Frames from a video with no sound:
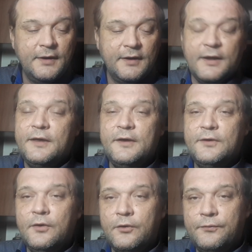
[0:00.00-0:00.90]
Каких
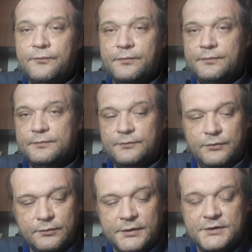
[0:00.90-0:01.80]
деньгов
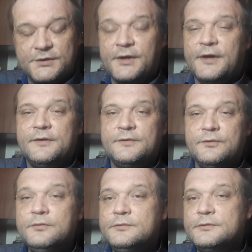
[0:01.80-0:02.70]
не уточняется.
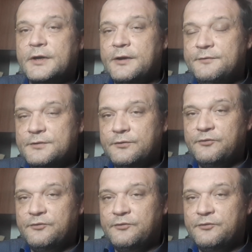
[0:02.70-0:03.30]
Ну, скорее всего,